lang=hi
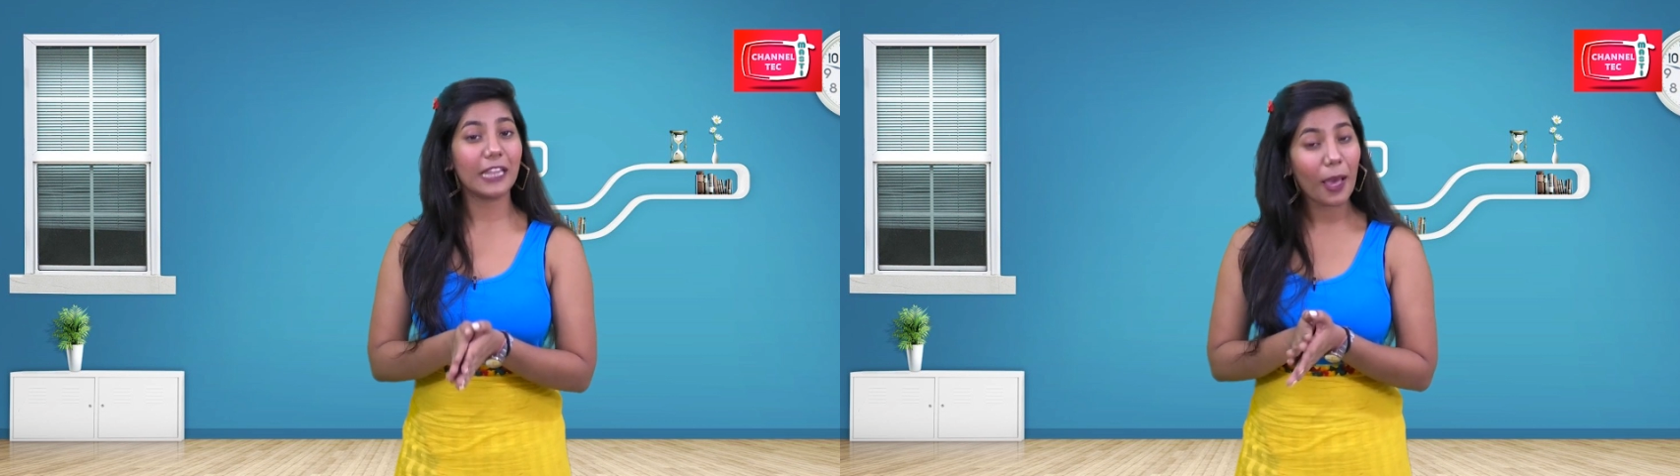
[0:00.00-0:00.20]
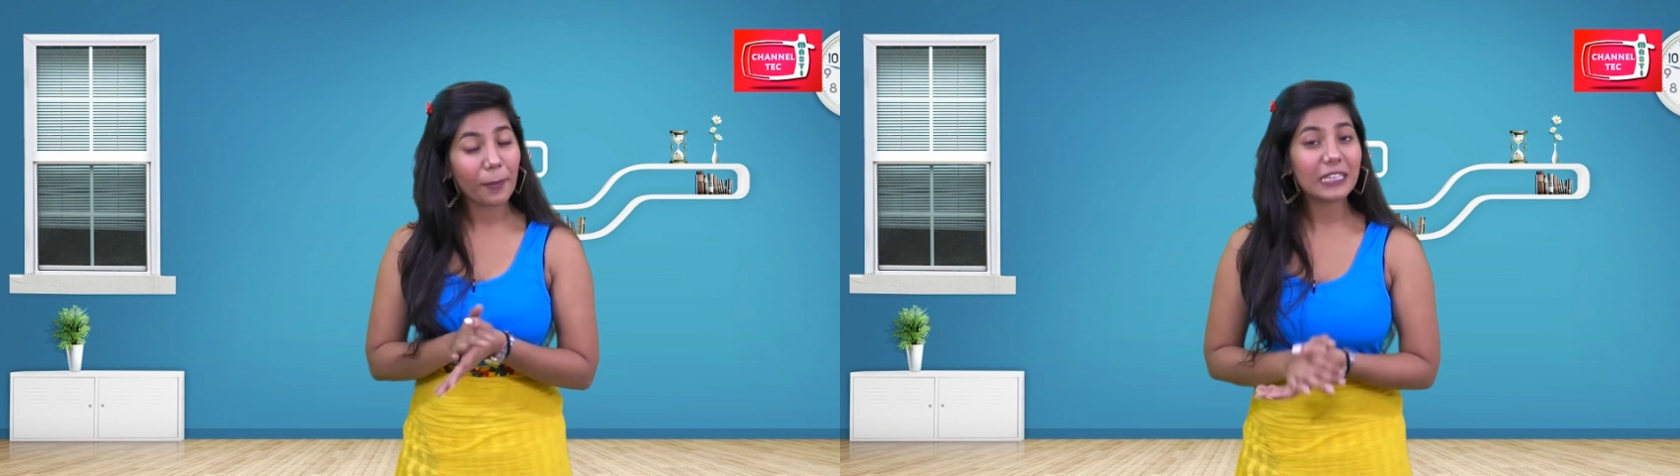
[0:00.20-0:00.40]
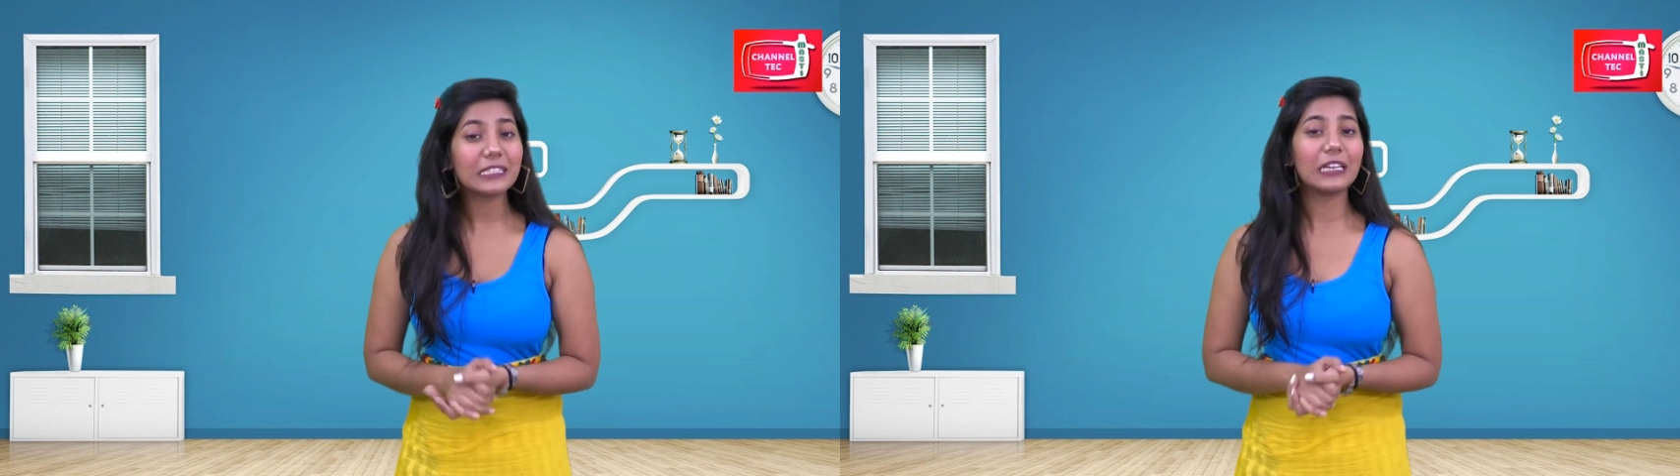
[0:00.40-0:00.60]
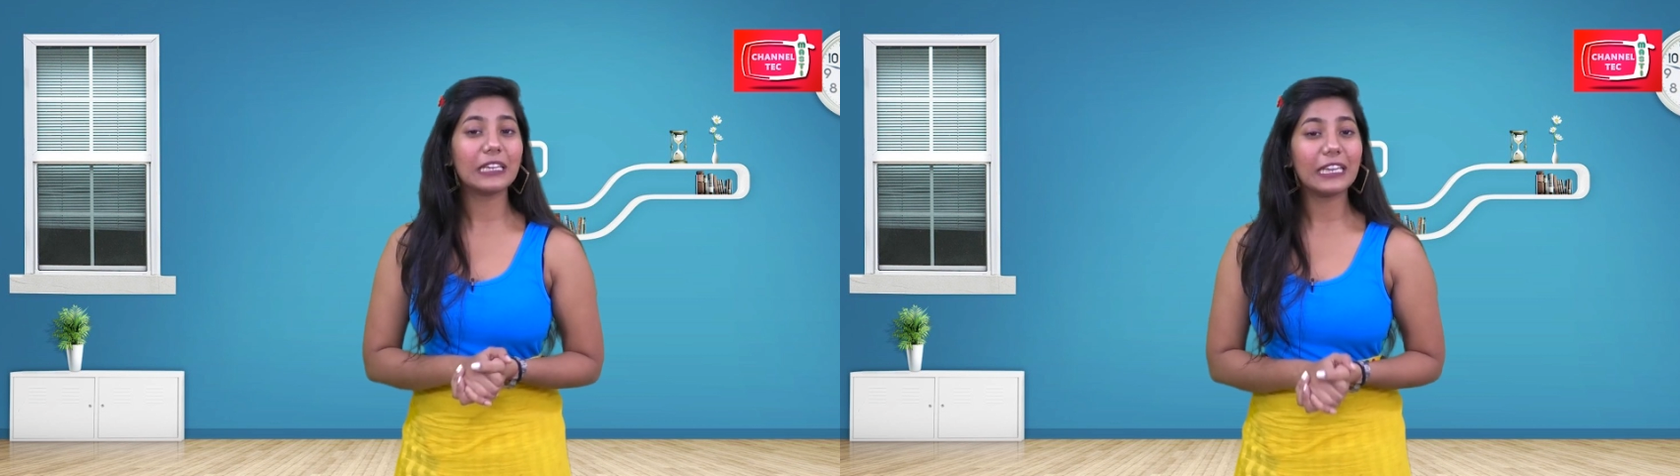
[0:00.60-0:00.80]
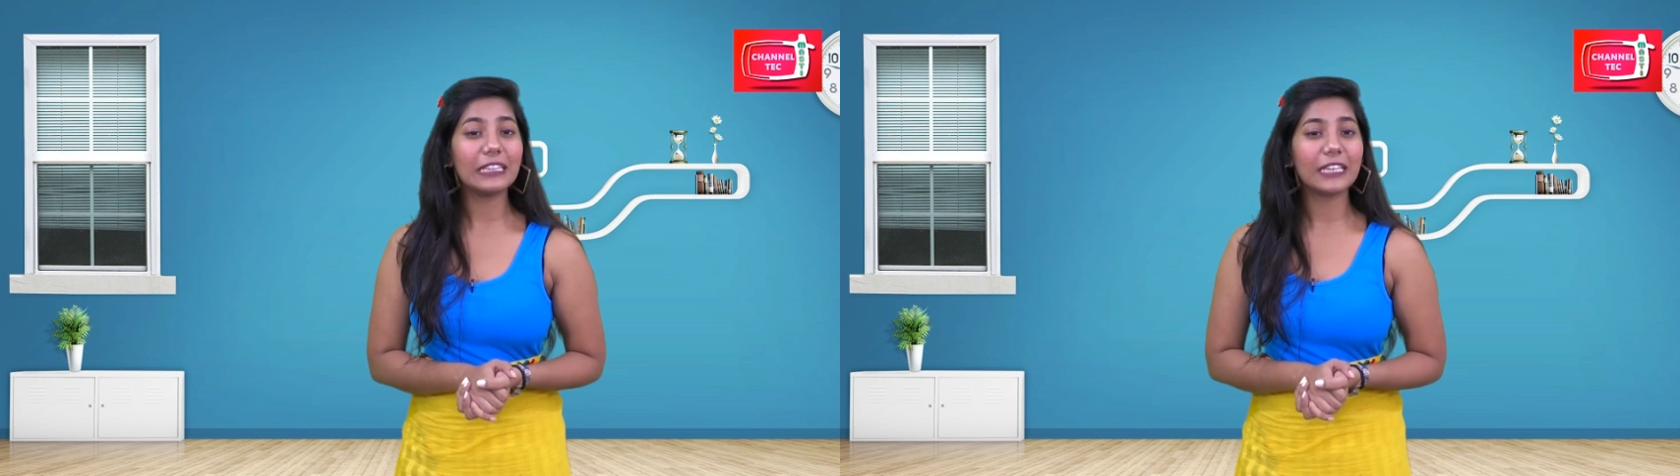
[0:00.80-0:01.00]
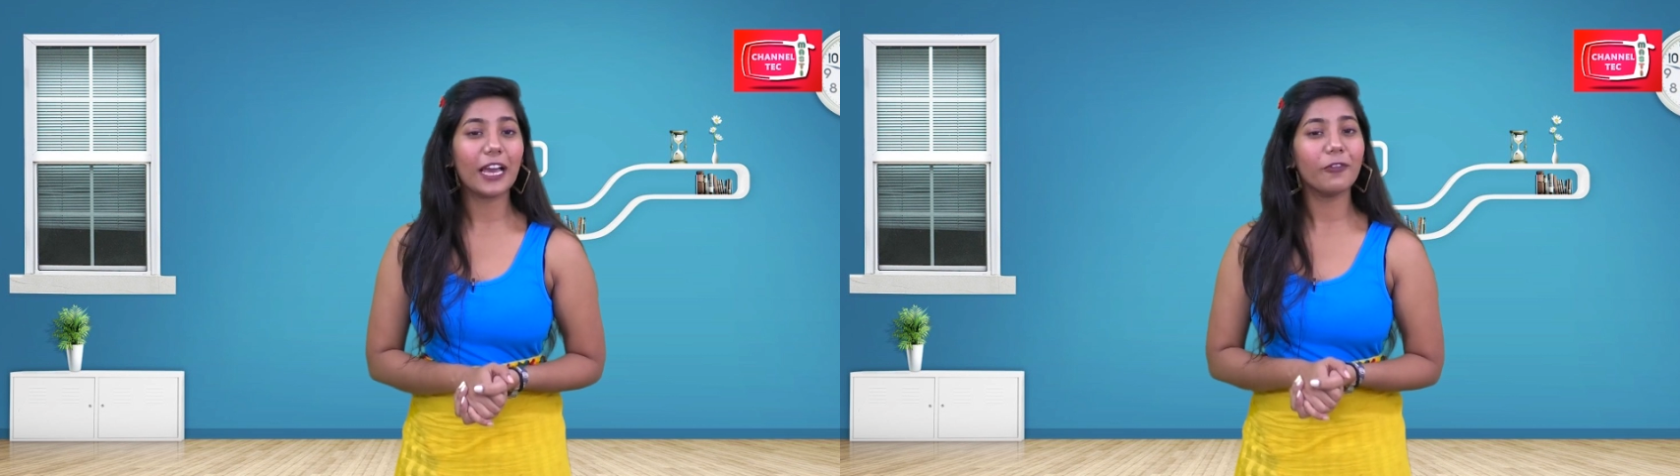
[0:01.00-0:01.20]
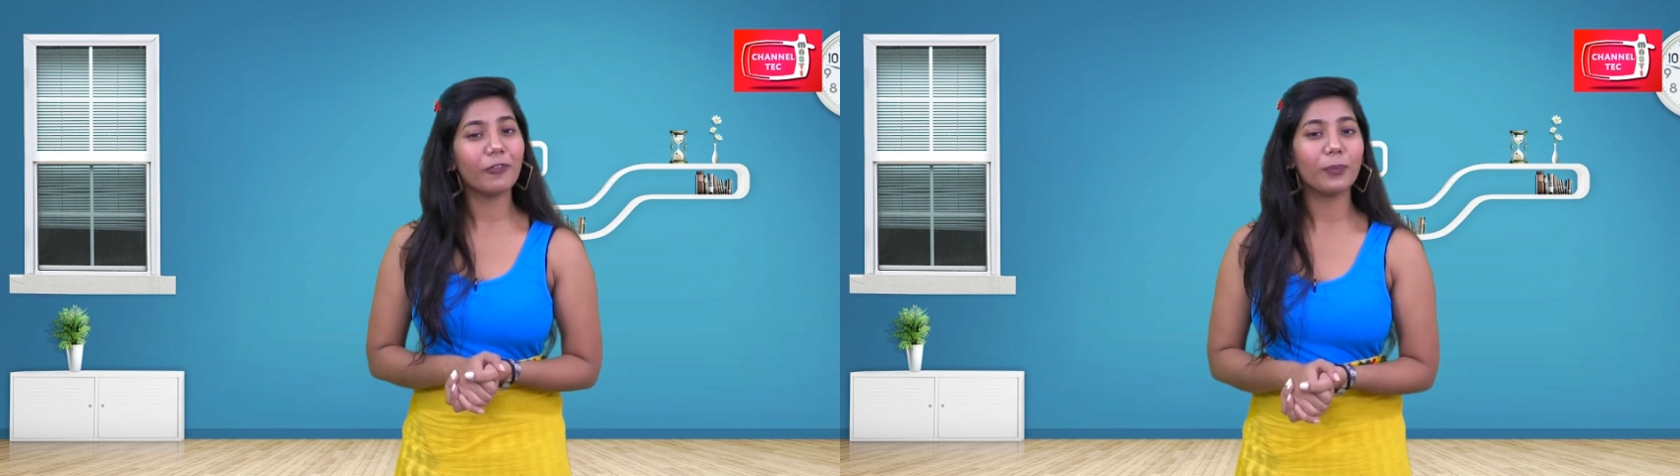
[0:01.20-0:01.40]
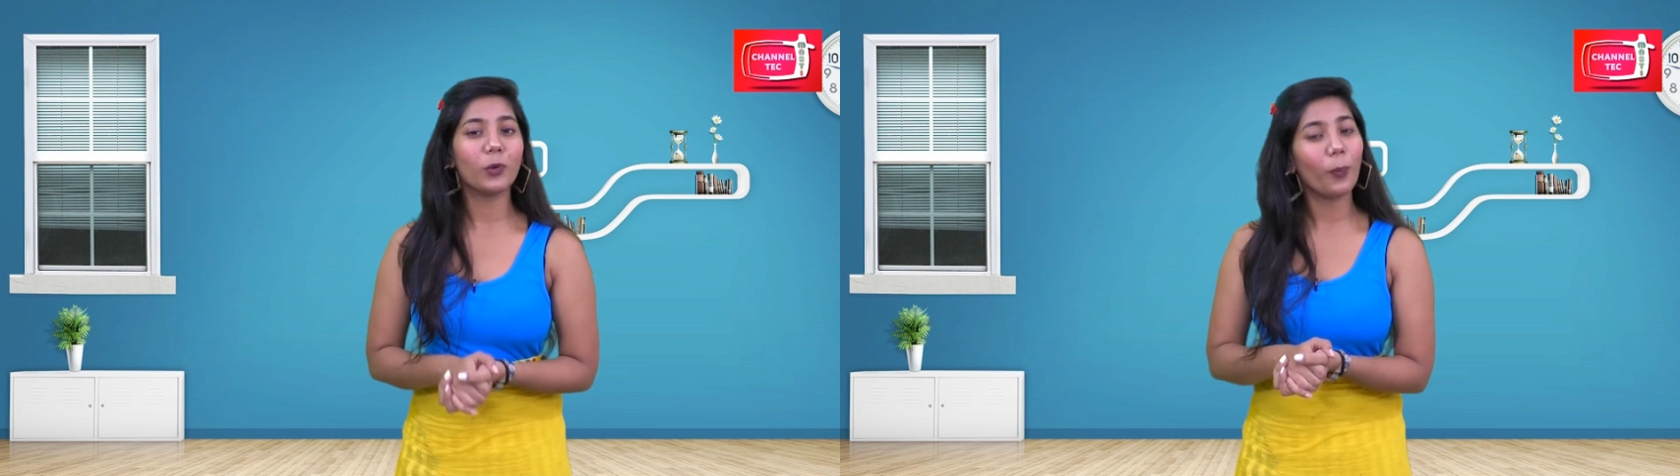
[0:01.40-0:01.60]
नामी संगीतकार
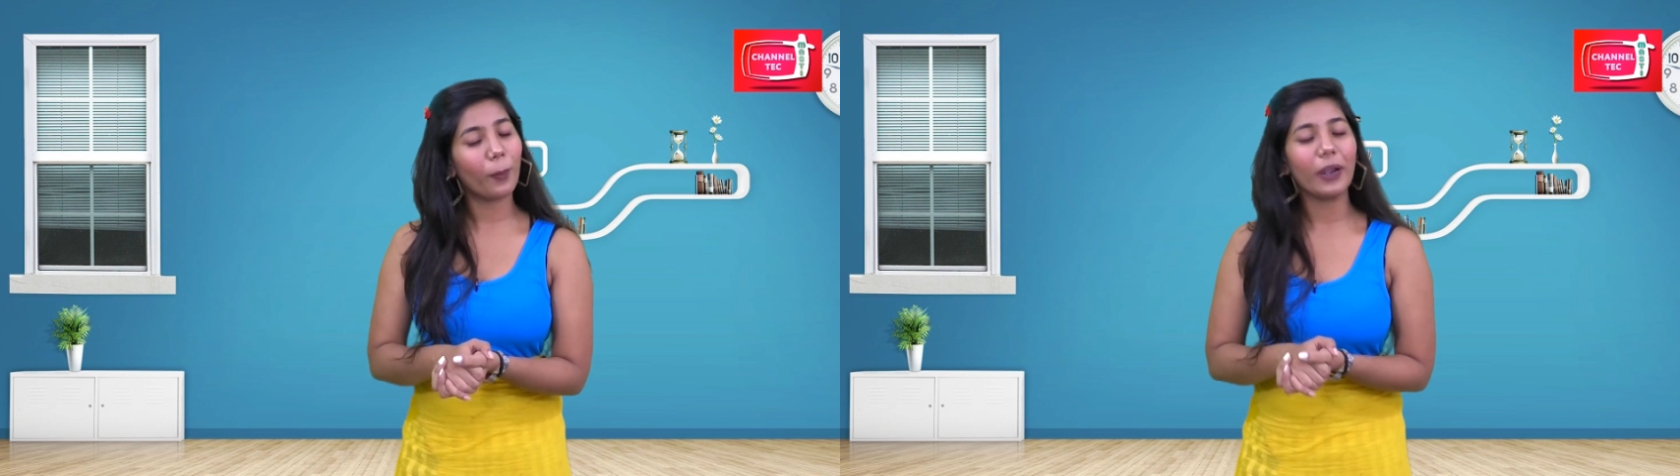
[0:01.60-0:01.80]
फिल्म को